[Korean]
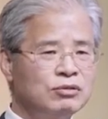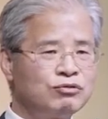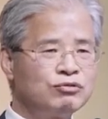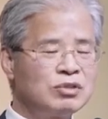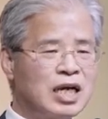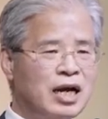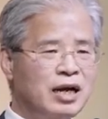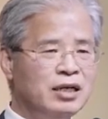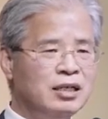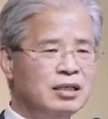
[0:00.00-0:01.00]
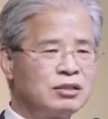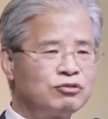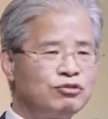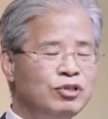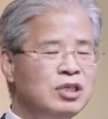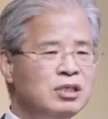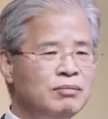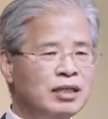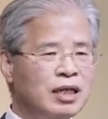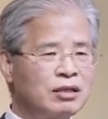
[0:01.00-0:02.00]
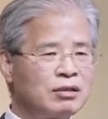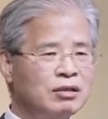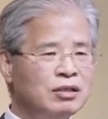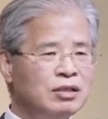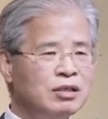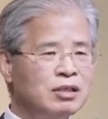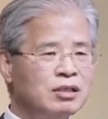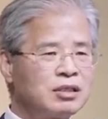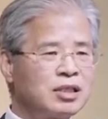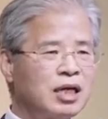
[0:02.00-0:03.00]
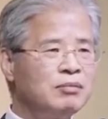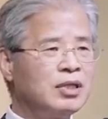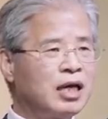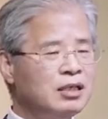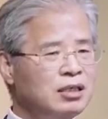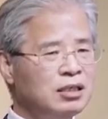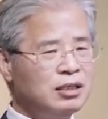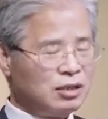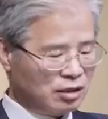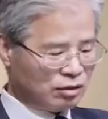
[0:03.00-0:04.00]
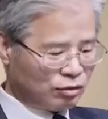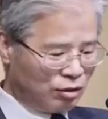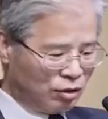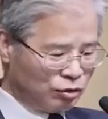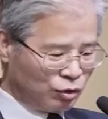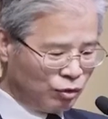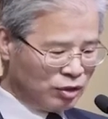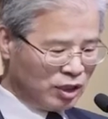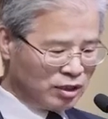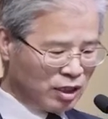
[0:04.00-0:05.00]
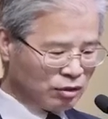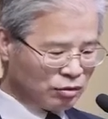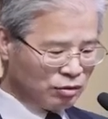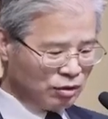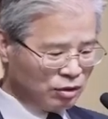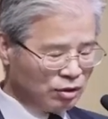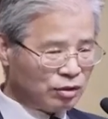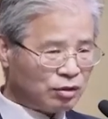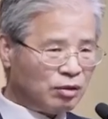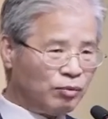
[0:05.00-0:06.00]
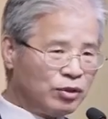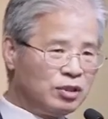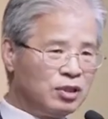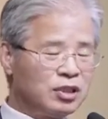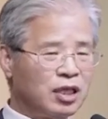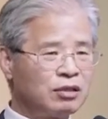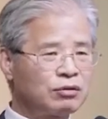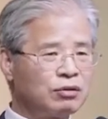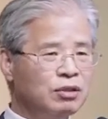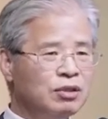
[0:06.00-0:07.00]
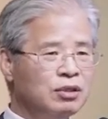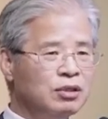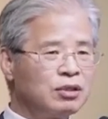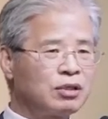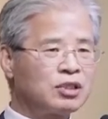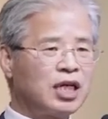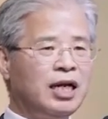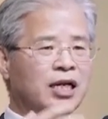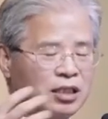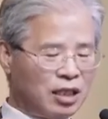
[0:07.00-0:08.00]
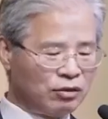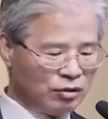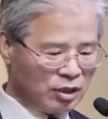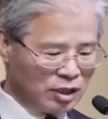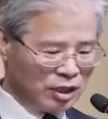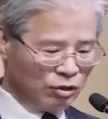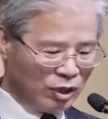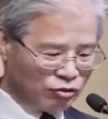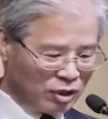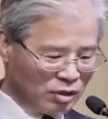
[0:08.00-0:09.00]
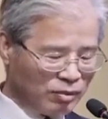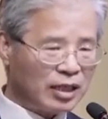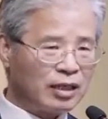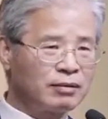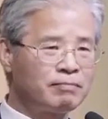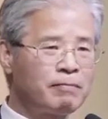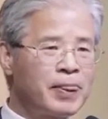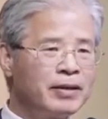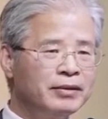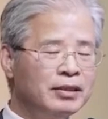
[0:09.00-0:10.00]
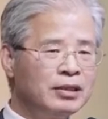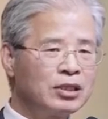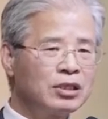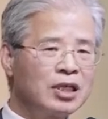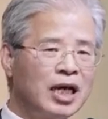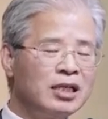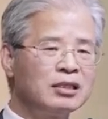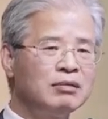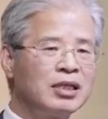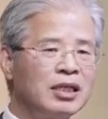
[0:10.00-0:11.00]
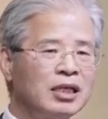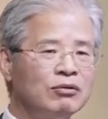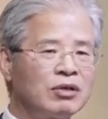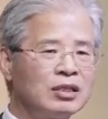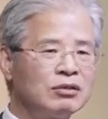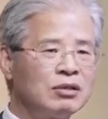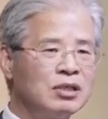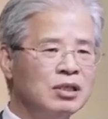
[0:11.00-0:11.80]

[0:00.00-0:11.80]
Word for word: 누군가 귀인을 만나서 그 사람이 나를 더 좋은 인생으로, 더 멋있는 인생으로, 더 찬란한 인생으로 인도해 주기를 바라는 그런 카리스를 만나기를 원하죠.